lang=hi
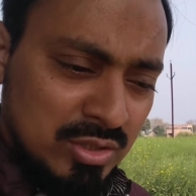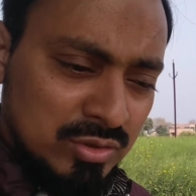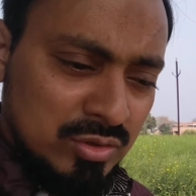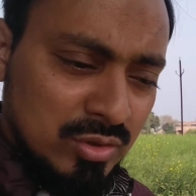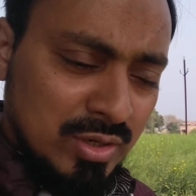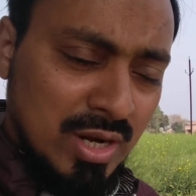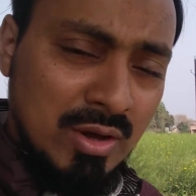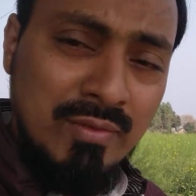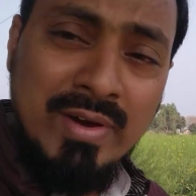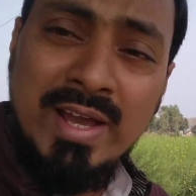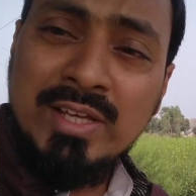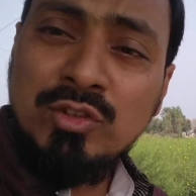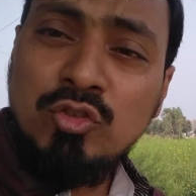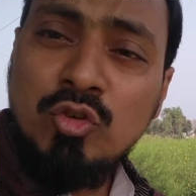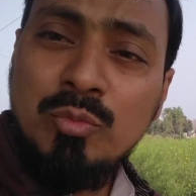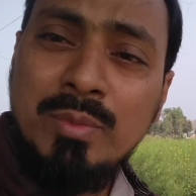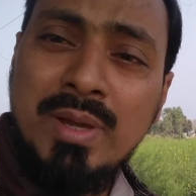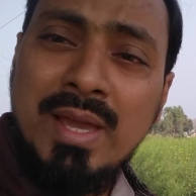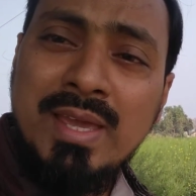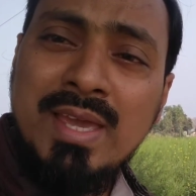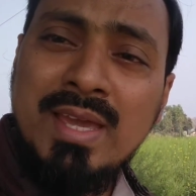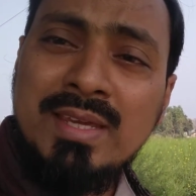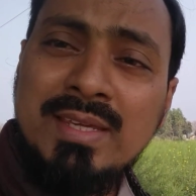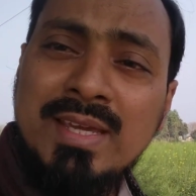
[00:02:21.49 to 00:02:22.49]
तो रवायतों
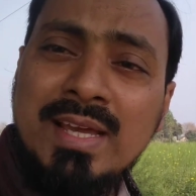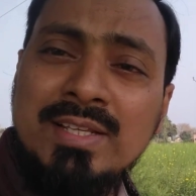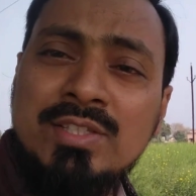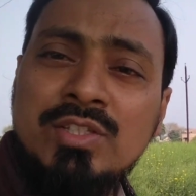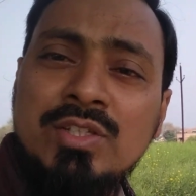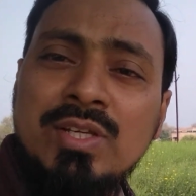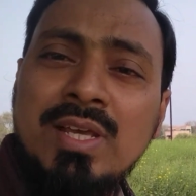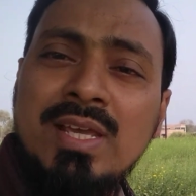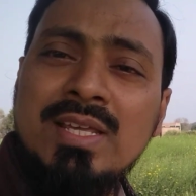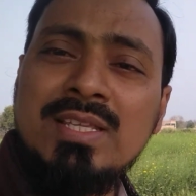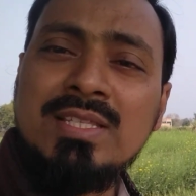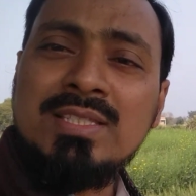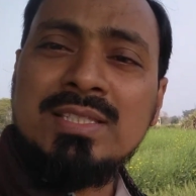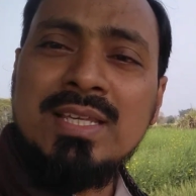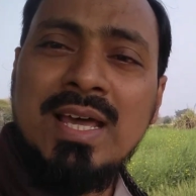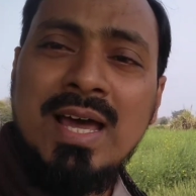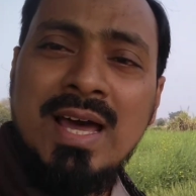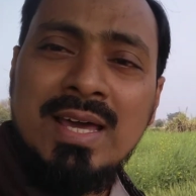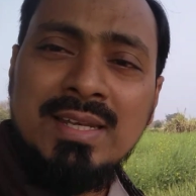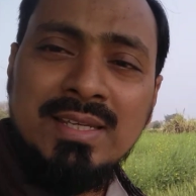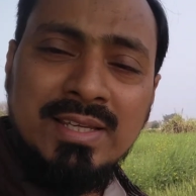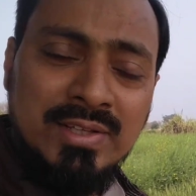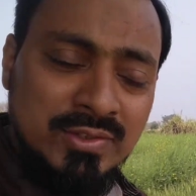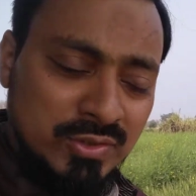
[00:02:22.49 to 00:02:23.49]
में आया कि अच्छे
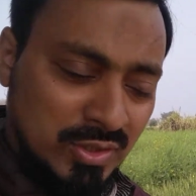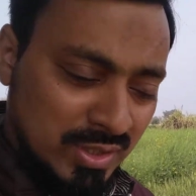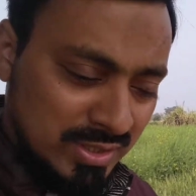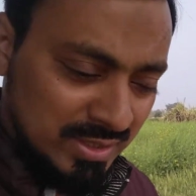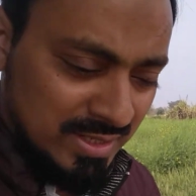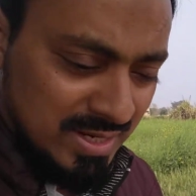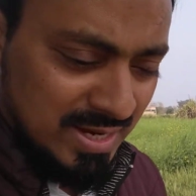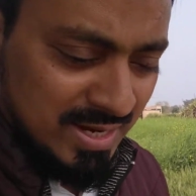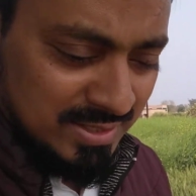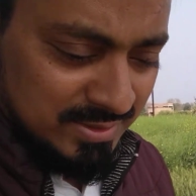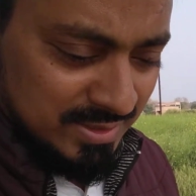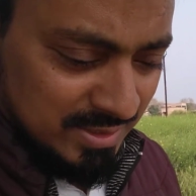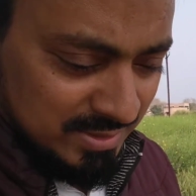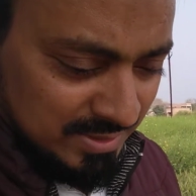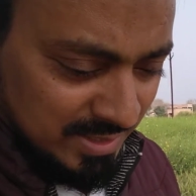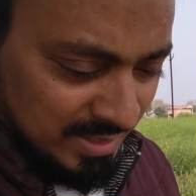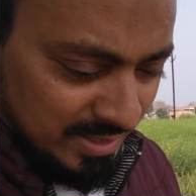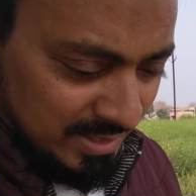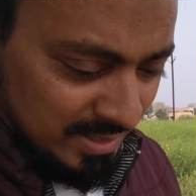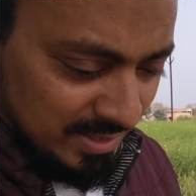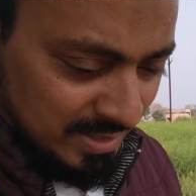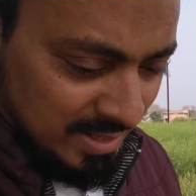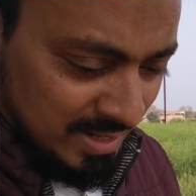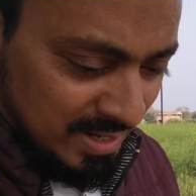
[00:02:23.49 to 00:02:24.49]
इंसान इसलिए हसद
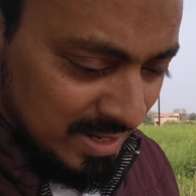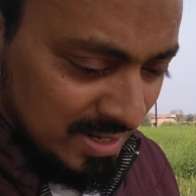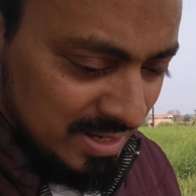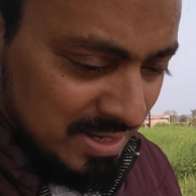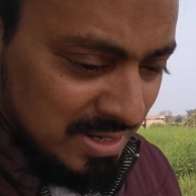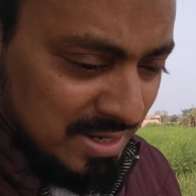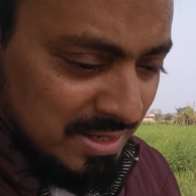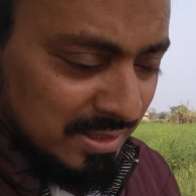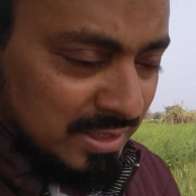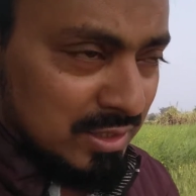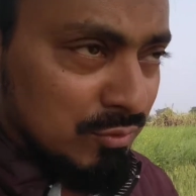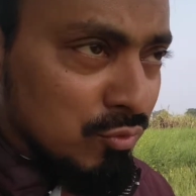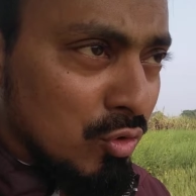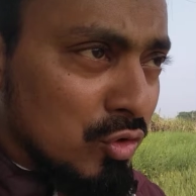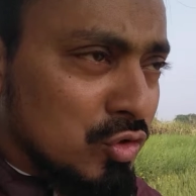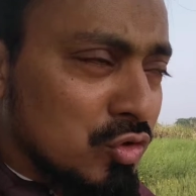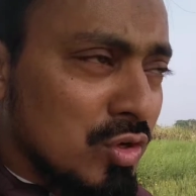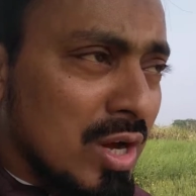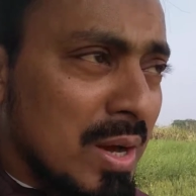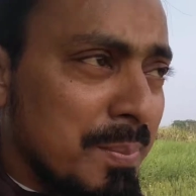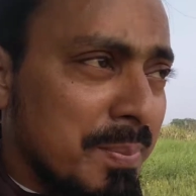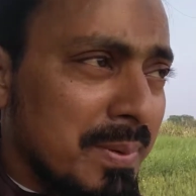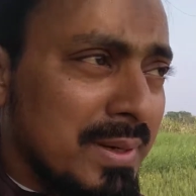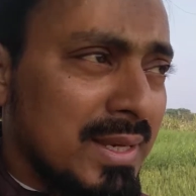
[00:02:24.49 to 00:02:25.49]
करेंगे कि वो
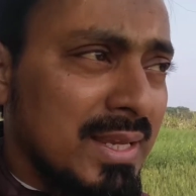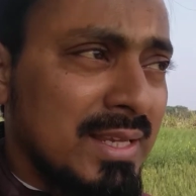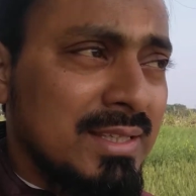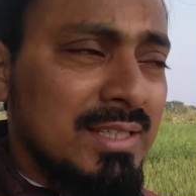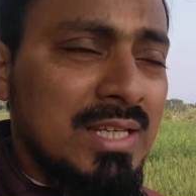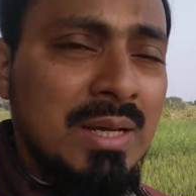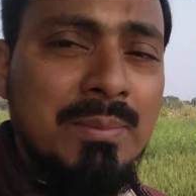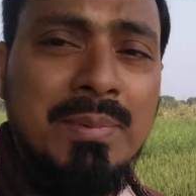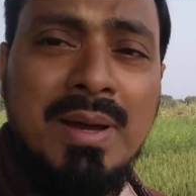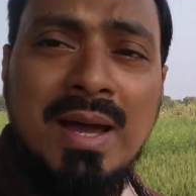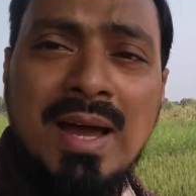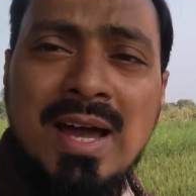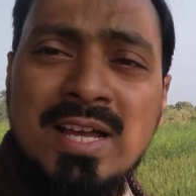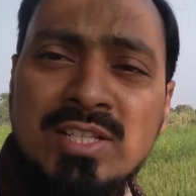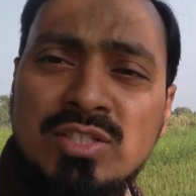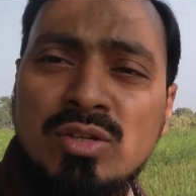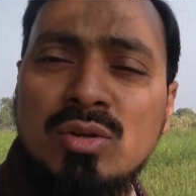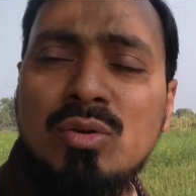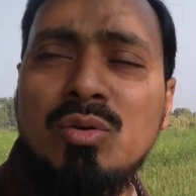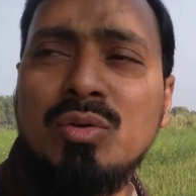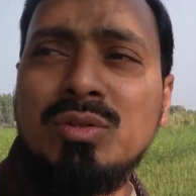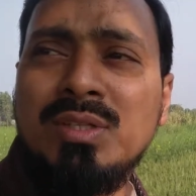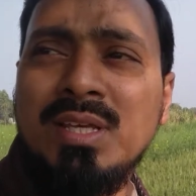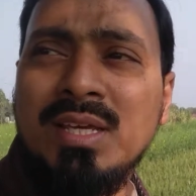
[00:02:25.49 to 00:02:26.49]
जो अपने जब
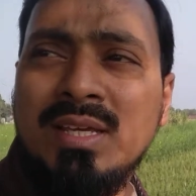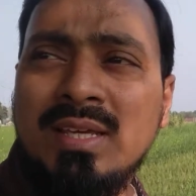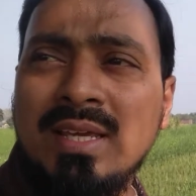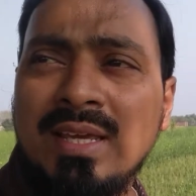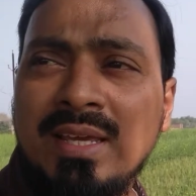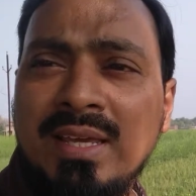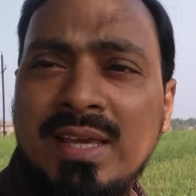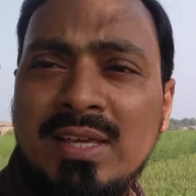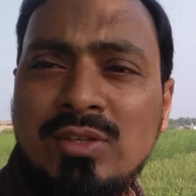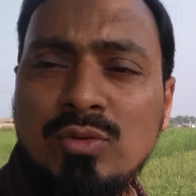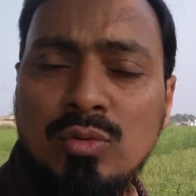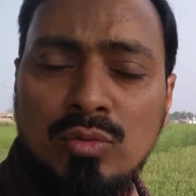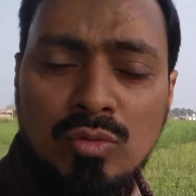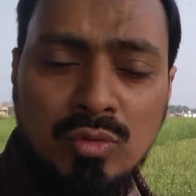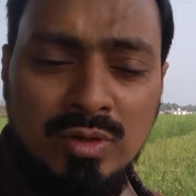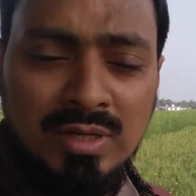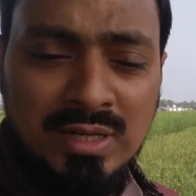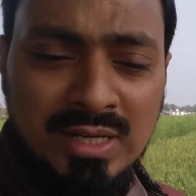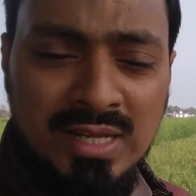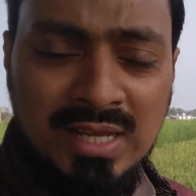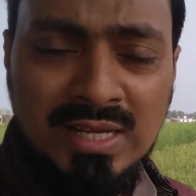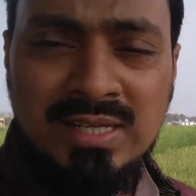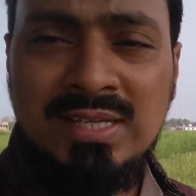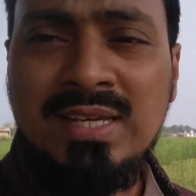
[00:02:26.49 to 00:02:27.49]
अज्र को देखेंगे जो उन्होंने
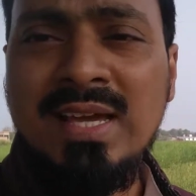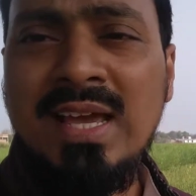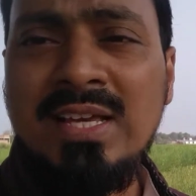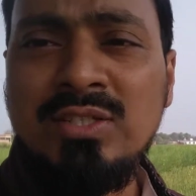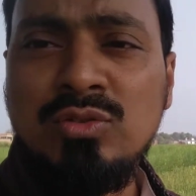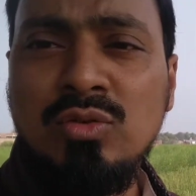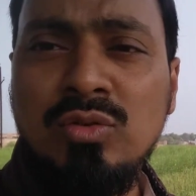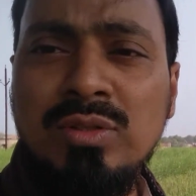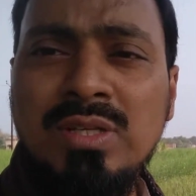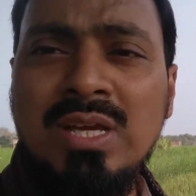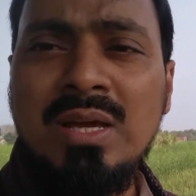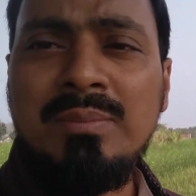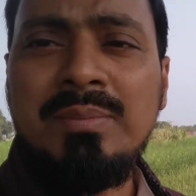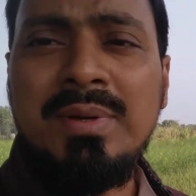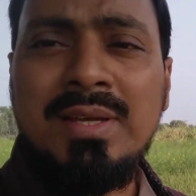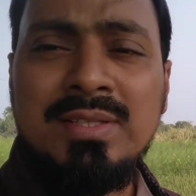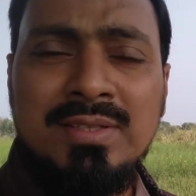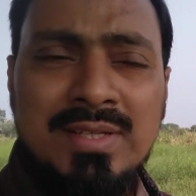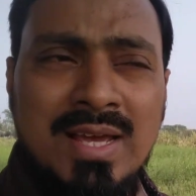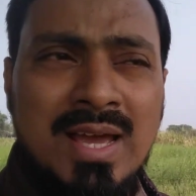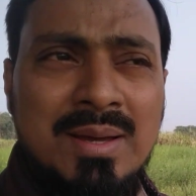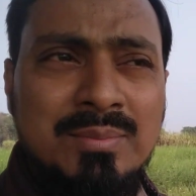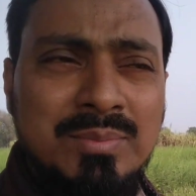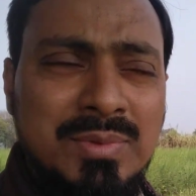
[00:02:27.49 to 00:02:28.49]
नेकिया इस दुनिया में
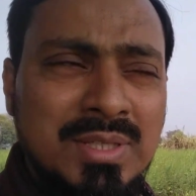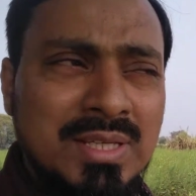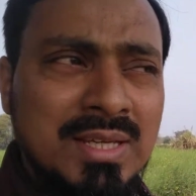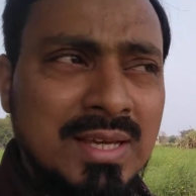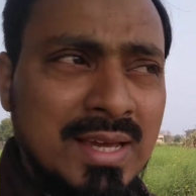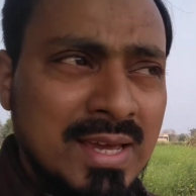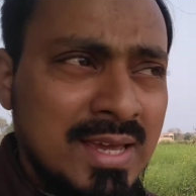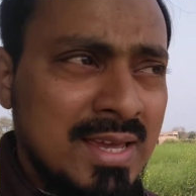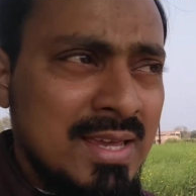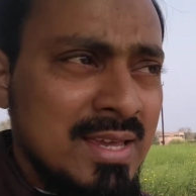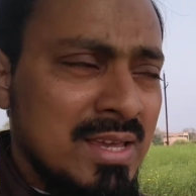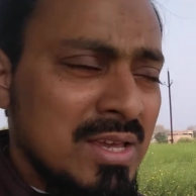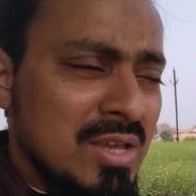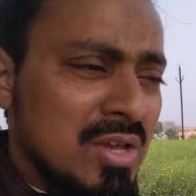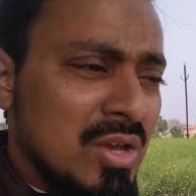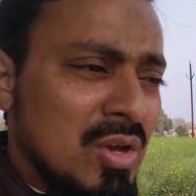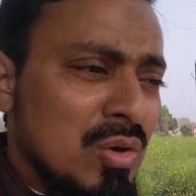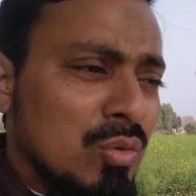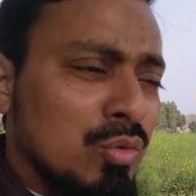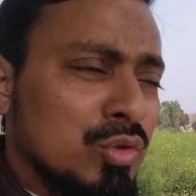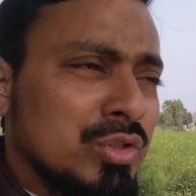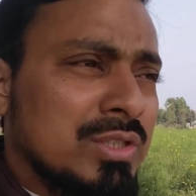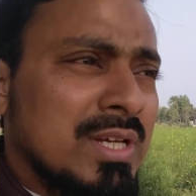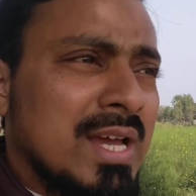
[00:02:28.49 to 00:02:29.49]
अंजाम दी हैं
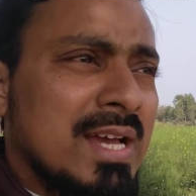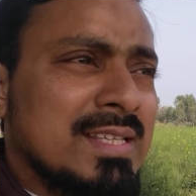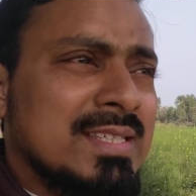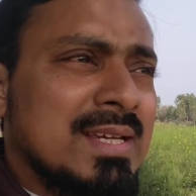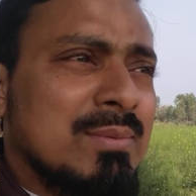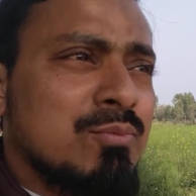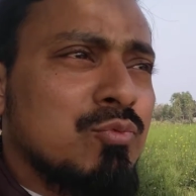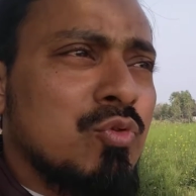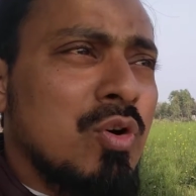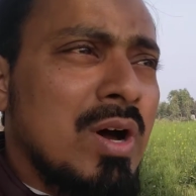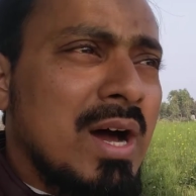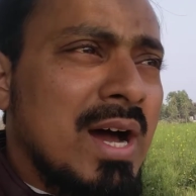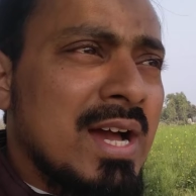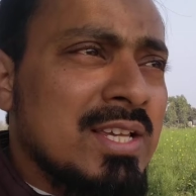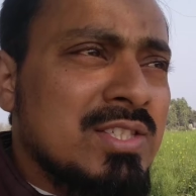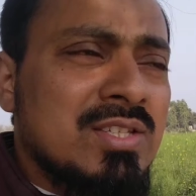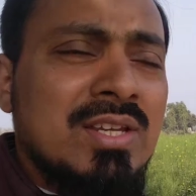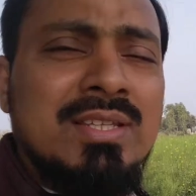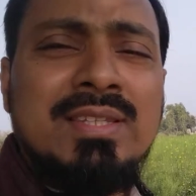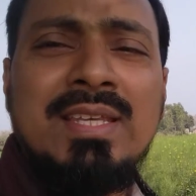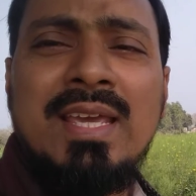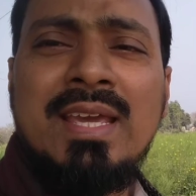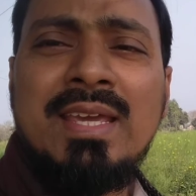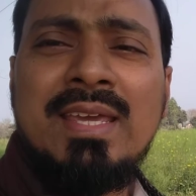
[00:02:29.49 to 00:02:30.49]
उसका जब वो
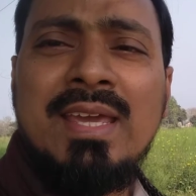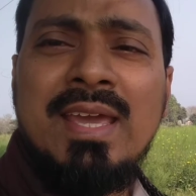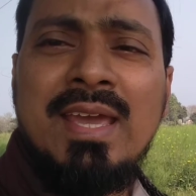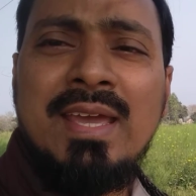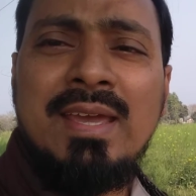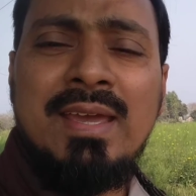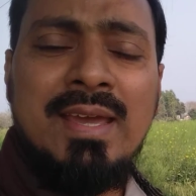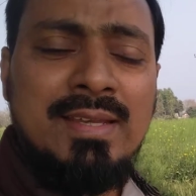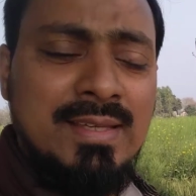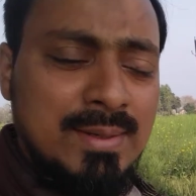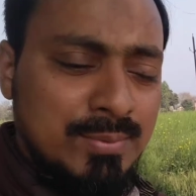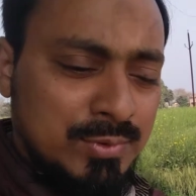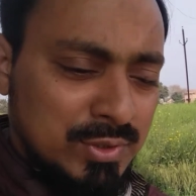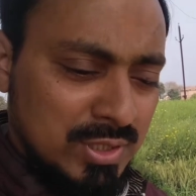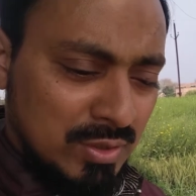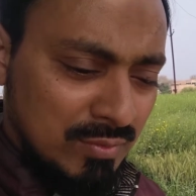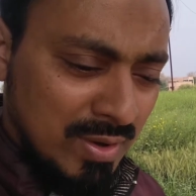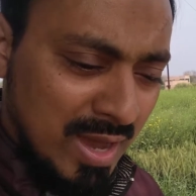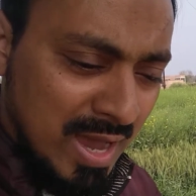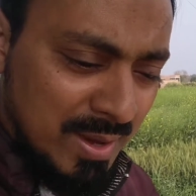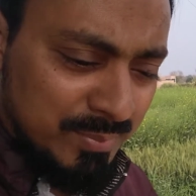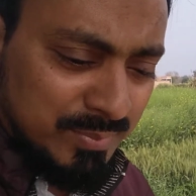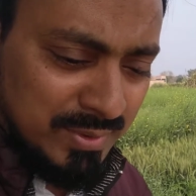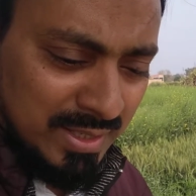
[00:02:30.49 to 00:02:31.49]
अज्र देखेंगे जब
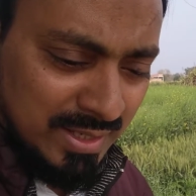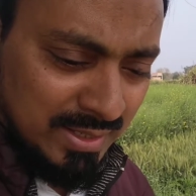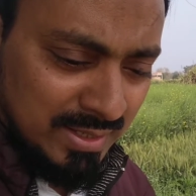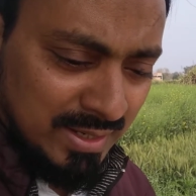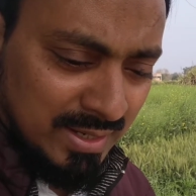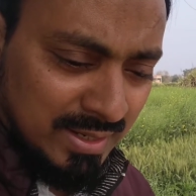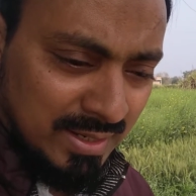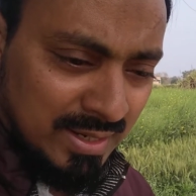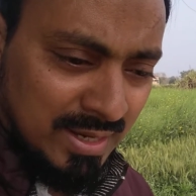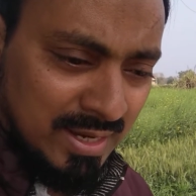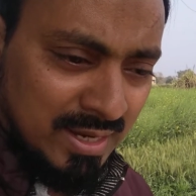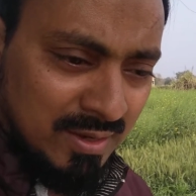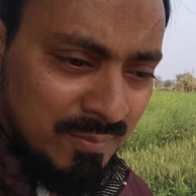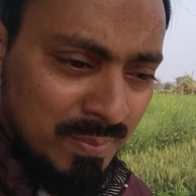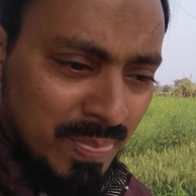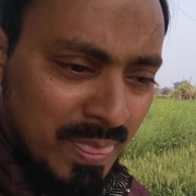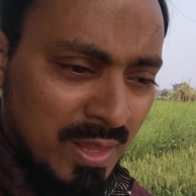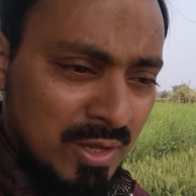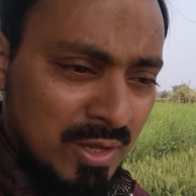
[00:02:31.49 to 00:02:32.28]
सवाब देखेंगे